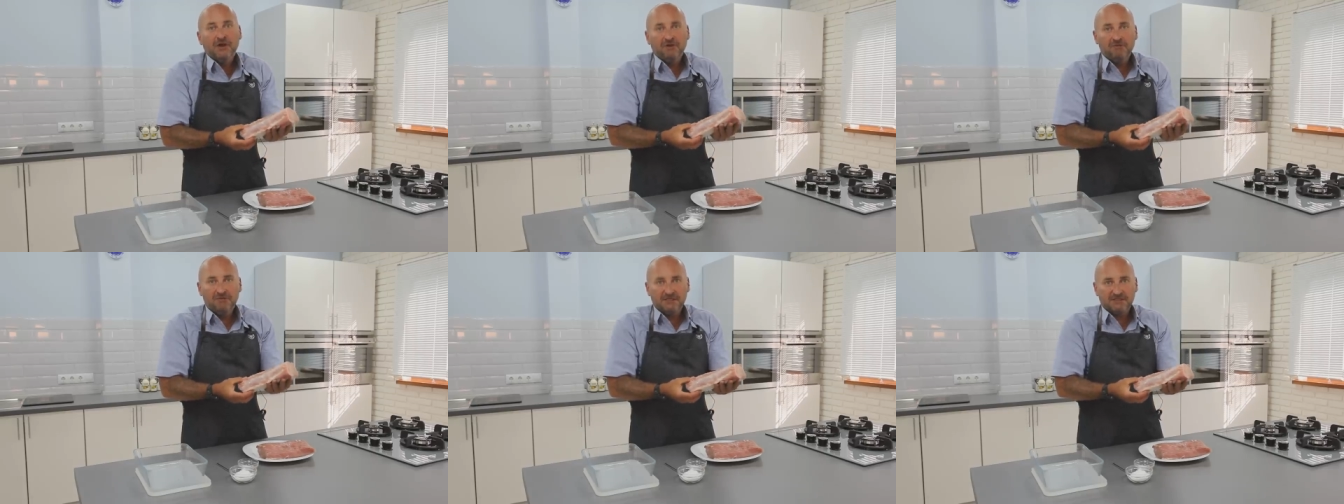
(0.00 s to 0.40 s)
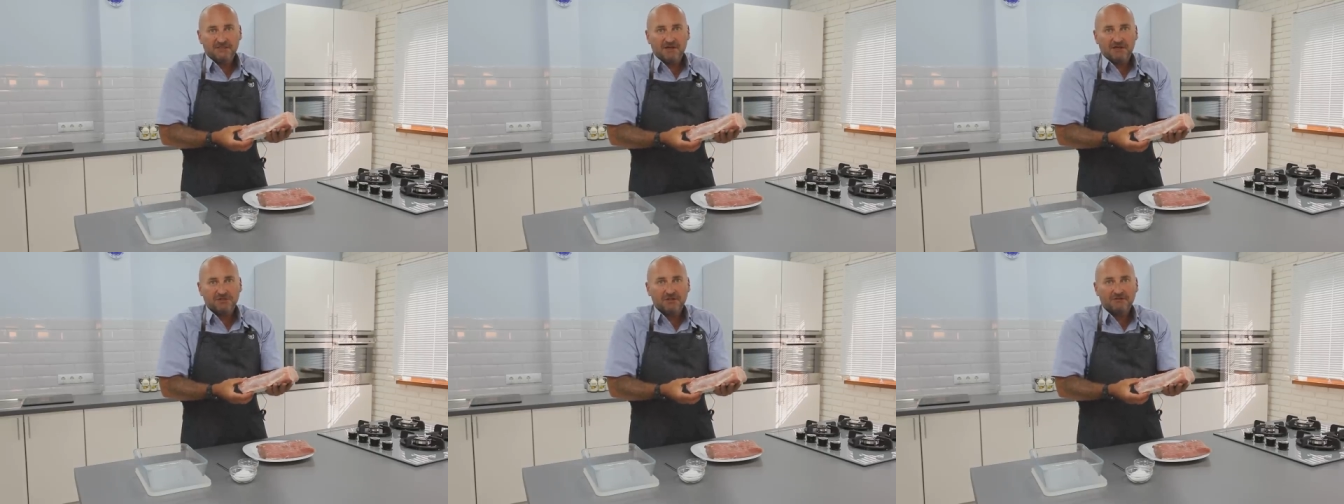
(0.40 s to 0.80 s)
Вес
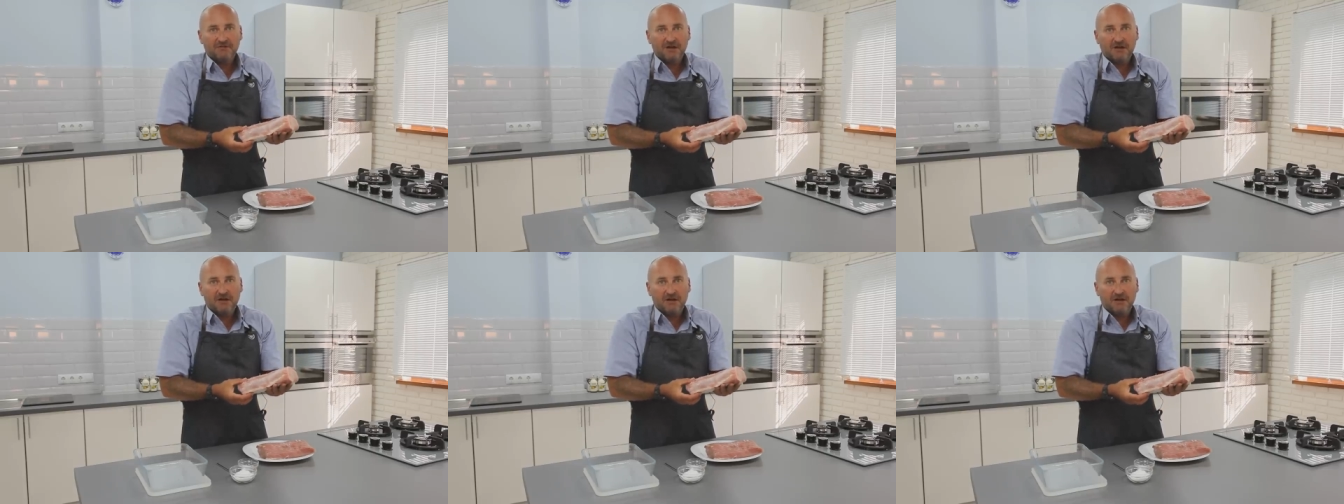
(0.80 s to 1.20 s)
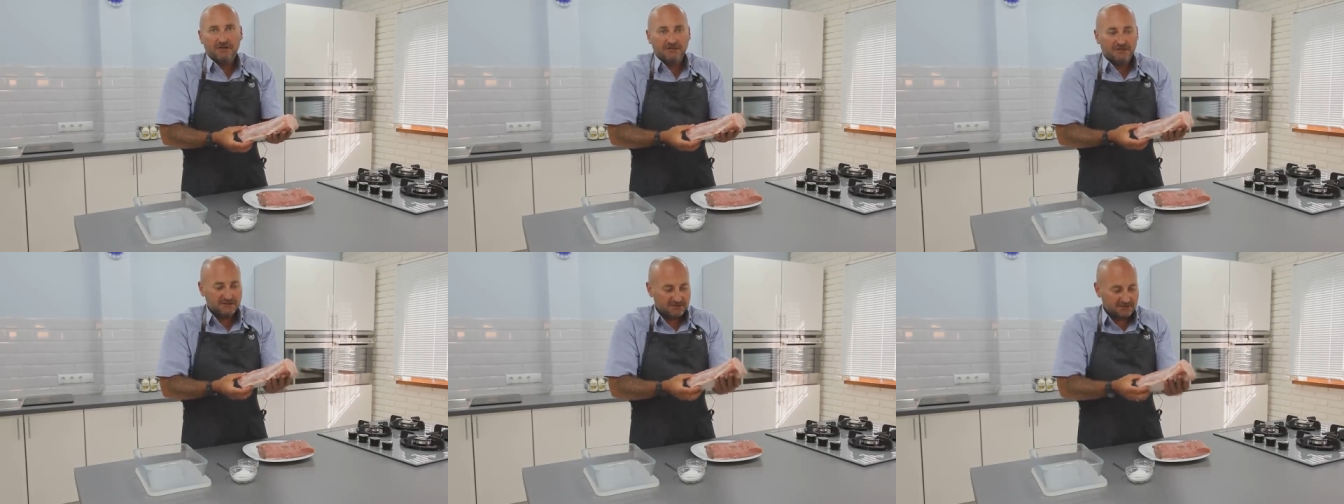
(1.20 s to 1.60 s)
каждого
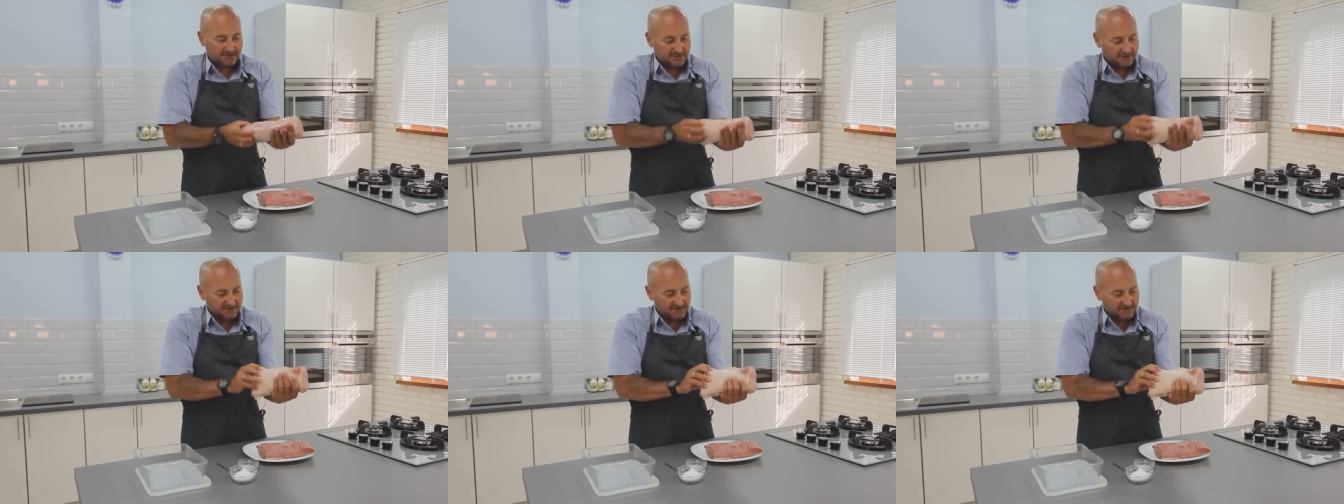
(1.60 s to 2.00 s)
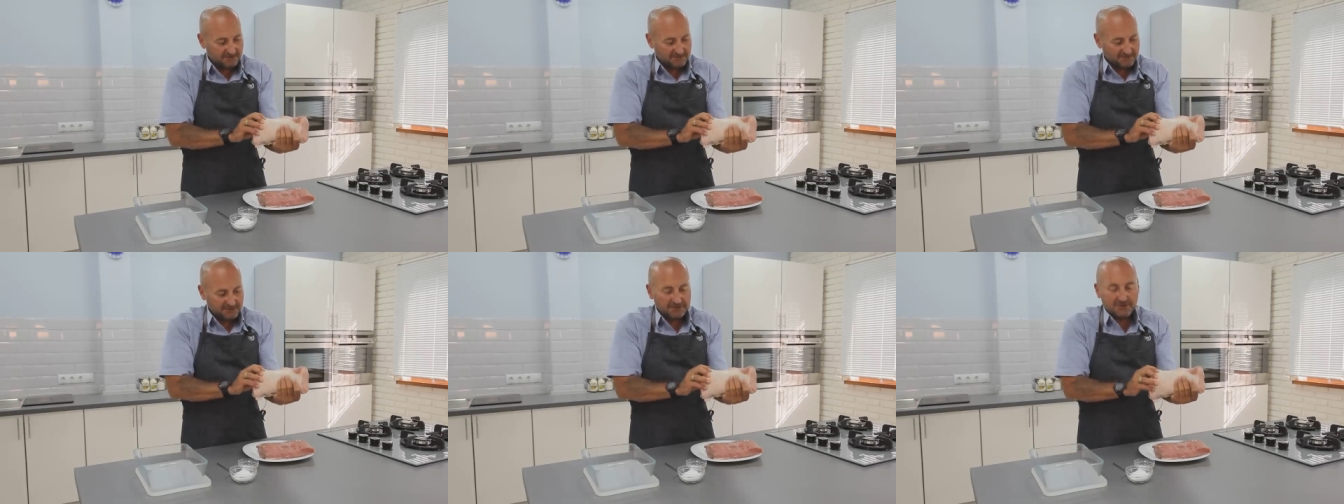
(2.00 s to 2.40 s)
из
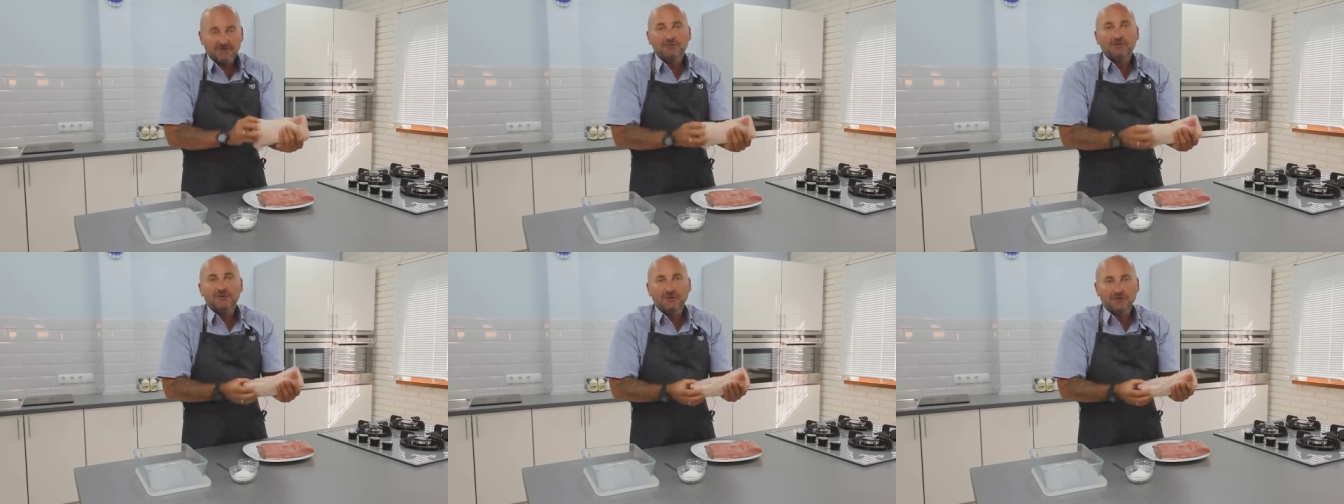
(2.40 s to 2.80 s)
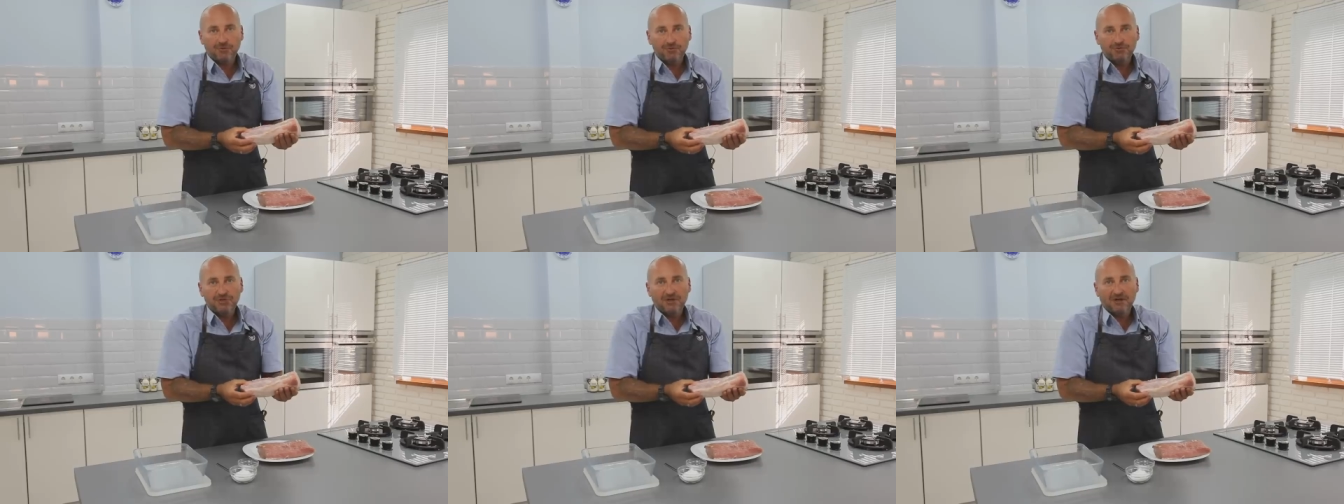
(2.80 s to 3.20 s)
э, вот этих вот
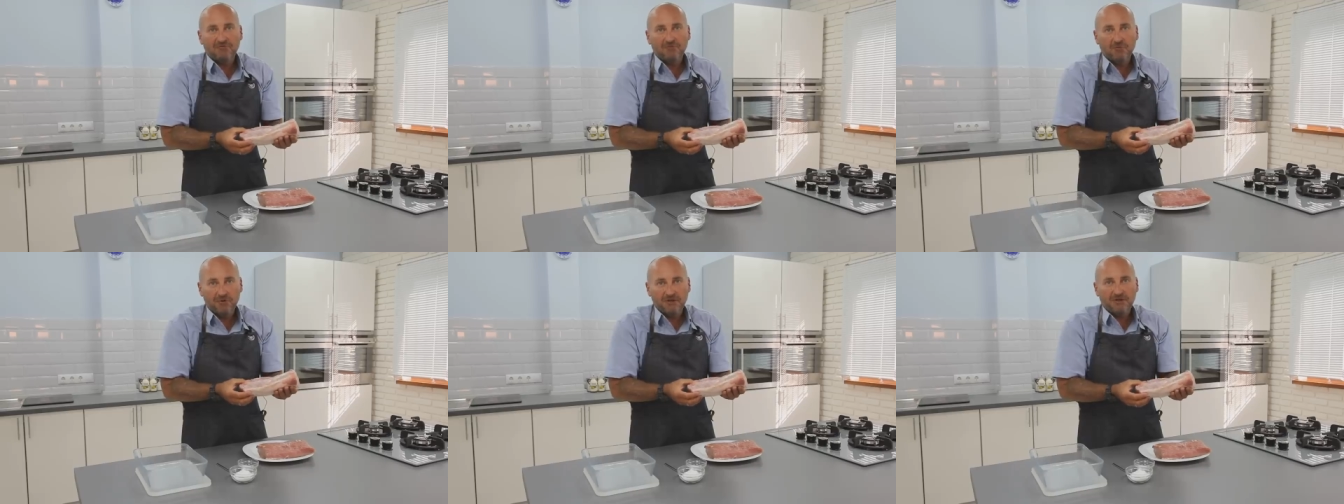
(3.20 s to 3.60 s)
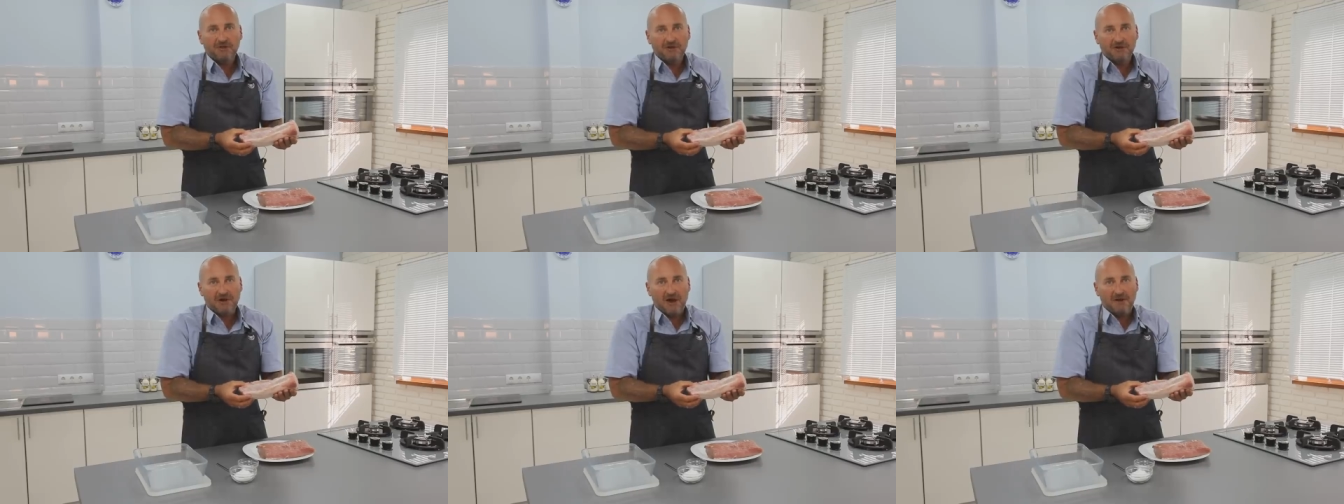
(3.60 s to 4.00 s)
отрубчиков по
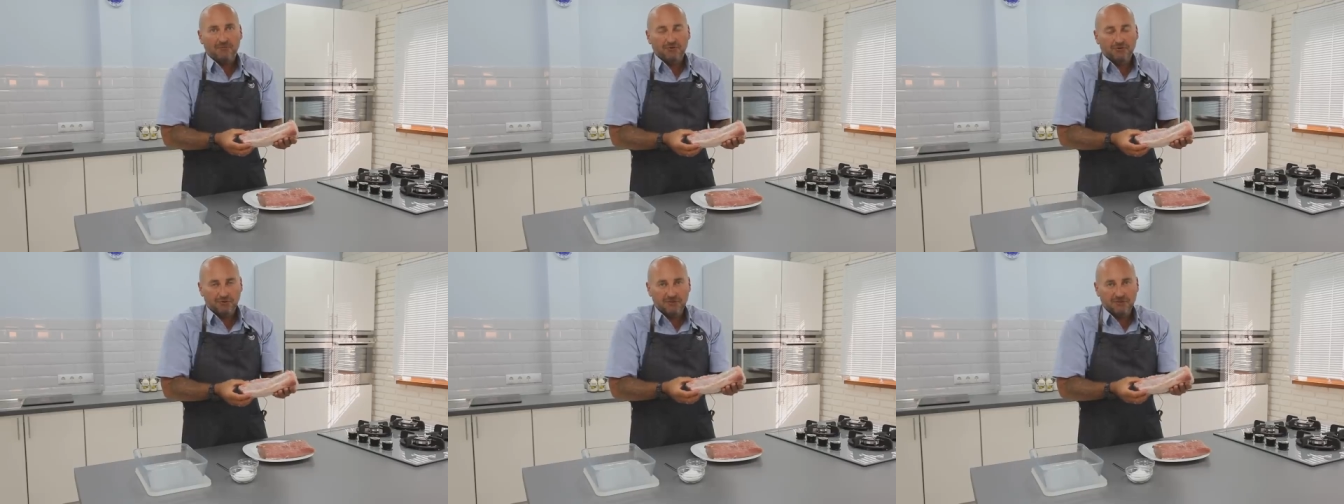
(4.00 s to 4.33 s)
килограмму.